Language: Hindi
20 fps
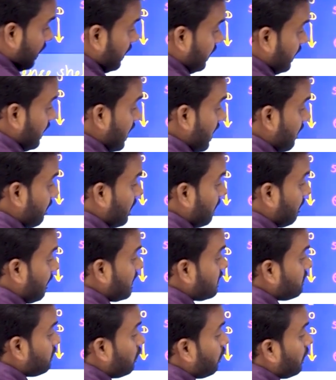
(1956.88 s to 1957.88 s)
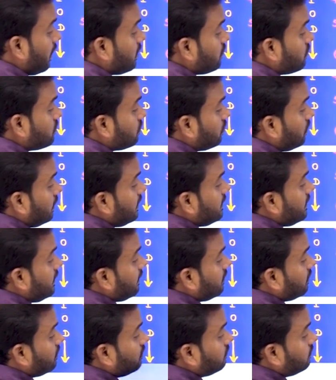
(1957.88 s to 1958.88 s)
ये आपके पास में हो गया दोस्तों
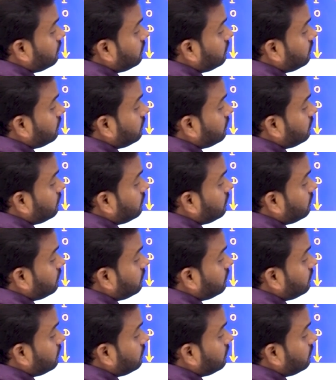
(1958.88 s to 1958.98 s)
लीजिए